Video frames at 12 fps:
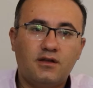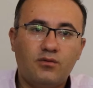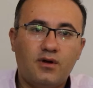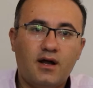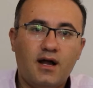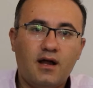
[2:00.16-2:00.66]

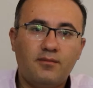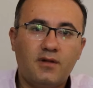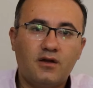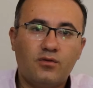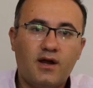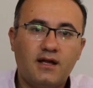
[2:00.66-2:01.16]
ضوء
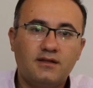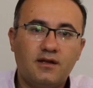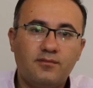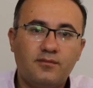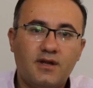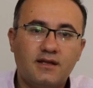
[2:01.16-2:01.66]
احمر
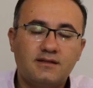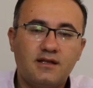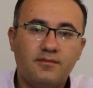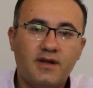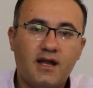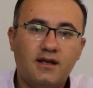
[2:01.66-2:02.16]
وعدم
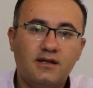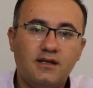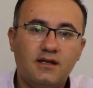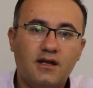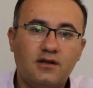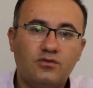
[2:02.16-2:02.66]
السماح
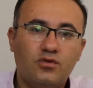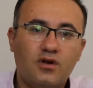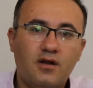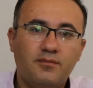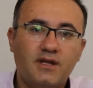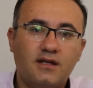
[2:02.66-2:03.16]

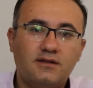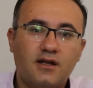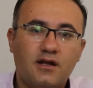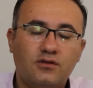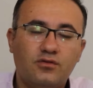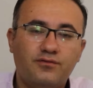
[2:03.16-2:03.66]
لاردوغان
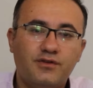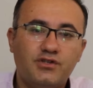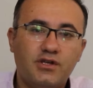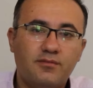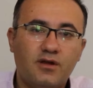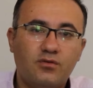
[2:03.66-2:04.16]
بالتقدم في
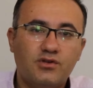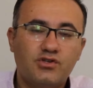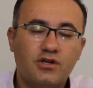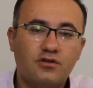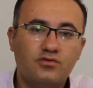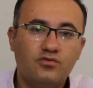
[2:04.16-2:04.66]
شمال
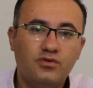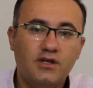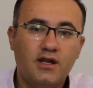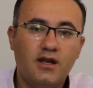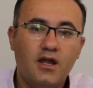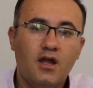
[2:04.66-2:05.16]
وشرق
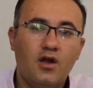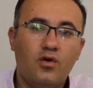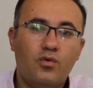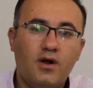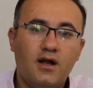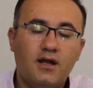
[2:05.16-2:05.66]
سوريا،
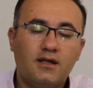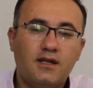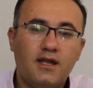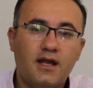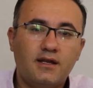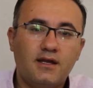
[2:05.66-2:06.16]

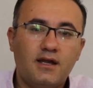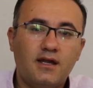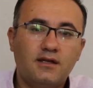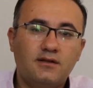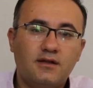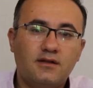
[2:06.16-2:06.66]
وكان
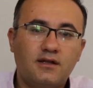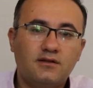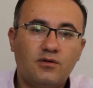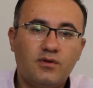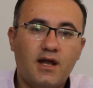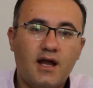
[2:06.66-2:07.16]
ايضا
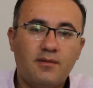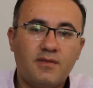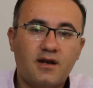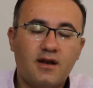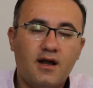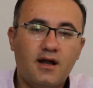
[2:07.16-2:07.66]
الضوء
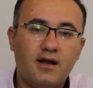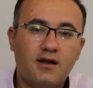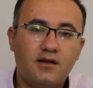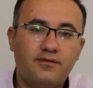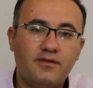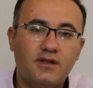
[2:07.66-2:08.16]
الاحمر
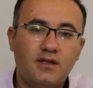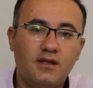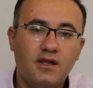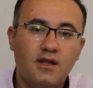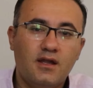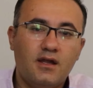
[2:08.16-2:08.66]
الاخر في
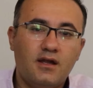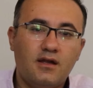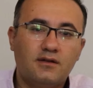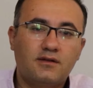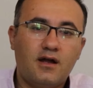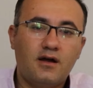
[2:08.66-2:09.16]

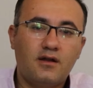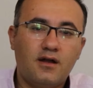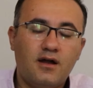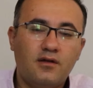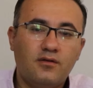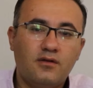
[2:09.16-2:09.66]
آه،
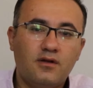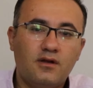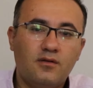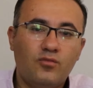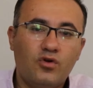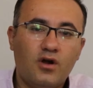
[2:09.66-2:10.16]

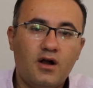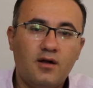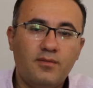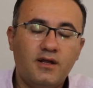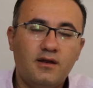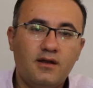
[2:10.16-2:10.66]
طهران
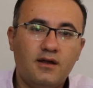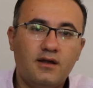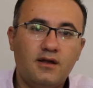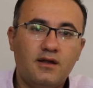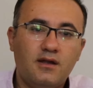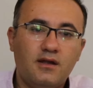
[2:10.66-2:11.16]
مقابل ما
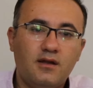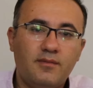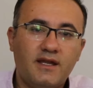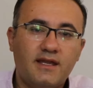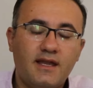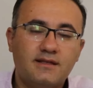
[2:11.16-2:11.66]
آه،
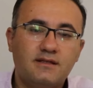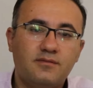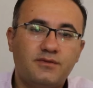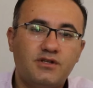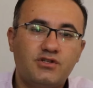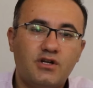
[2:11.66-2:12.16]
مكاسب
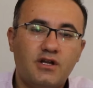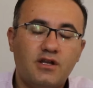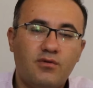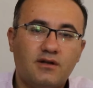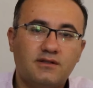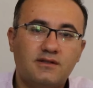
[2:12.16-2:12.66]

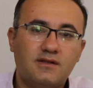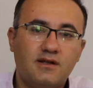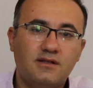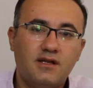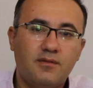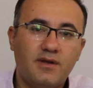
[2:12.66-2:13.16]
تجارية
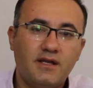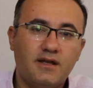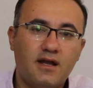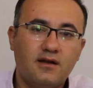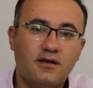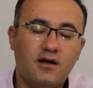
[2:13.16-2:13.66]
واقتصادية بين
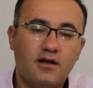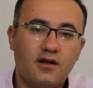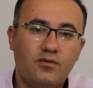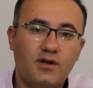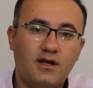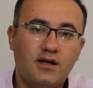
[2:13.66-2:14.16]

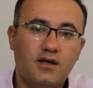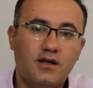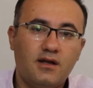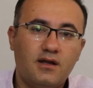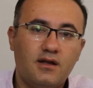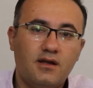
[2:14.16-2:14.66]
أنقرة
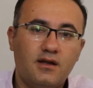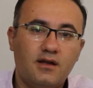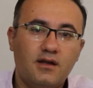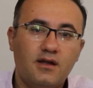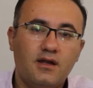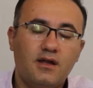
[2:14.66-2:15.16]

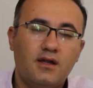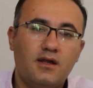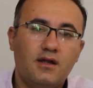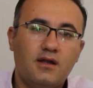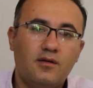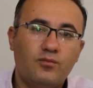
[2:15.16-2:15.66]

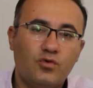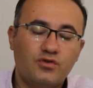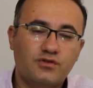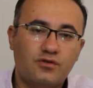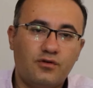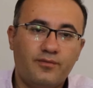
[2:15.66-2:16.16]

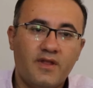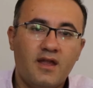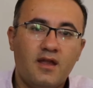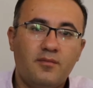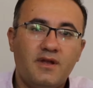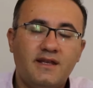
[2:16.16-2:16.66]
وموسكو آه،
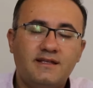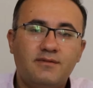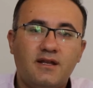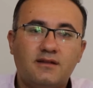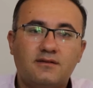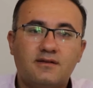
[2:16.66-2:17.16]
آه،
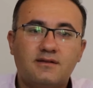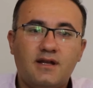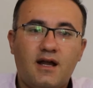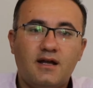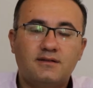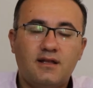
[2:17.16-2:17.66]
بالنسبة
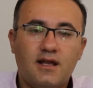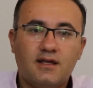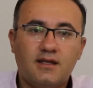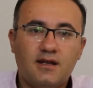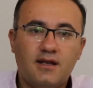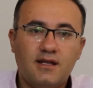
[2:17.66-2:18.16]
للتصريحات
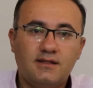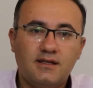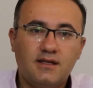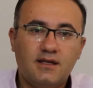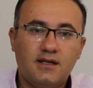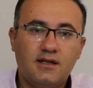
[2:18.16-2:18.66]
الأخيرة
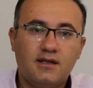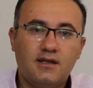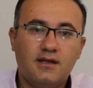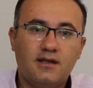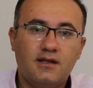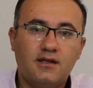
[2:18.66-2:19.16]
التي
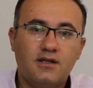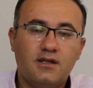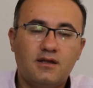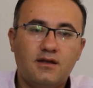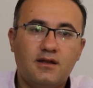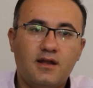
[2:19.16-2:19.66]

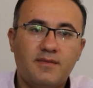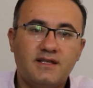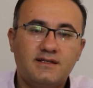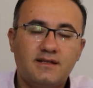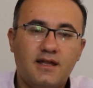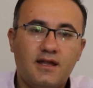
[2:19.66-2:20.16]
آه،
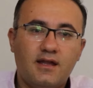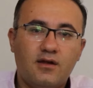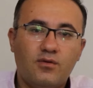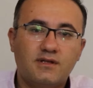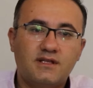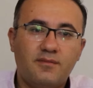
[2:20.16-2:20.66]
لمسناها
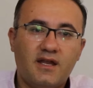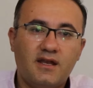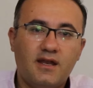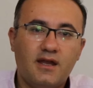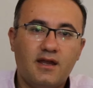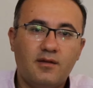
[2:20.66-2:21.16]

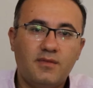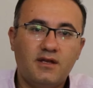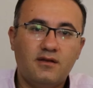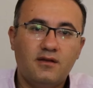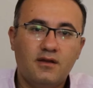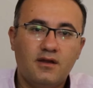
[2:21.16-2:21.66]
وسمعناها
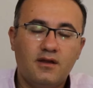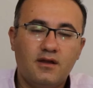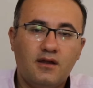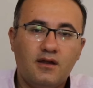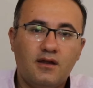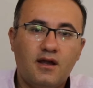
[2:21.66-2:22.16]
من
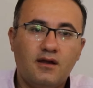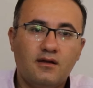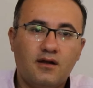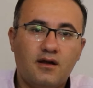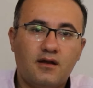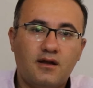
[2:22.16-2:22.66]

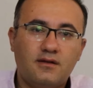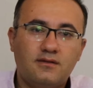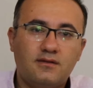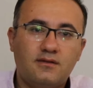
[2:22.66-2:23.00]
أنقرة